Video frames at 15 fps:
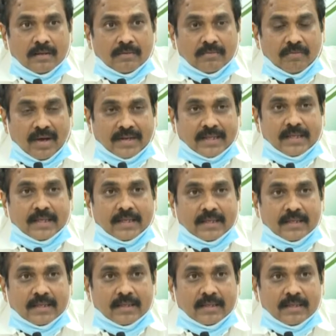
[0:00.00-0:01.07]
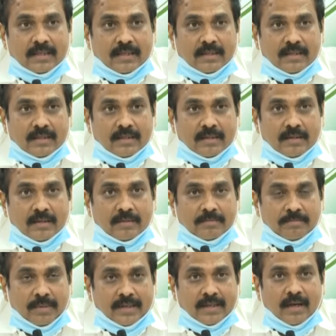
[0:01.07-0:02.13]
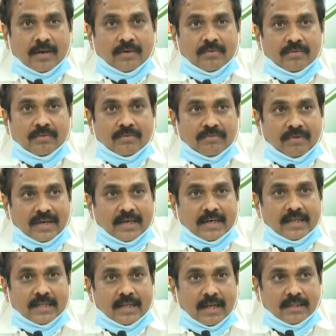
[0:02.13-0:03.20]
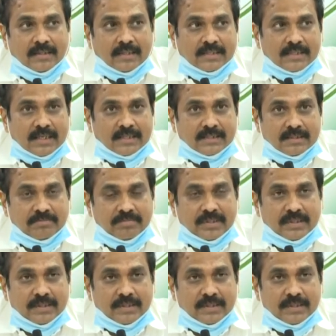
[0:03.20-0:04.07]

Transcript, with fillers: వారికి పరిహారం వెంటనే అందించాలని చెప్పి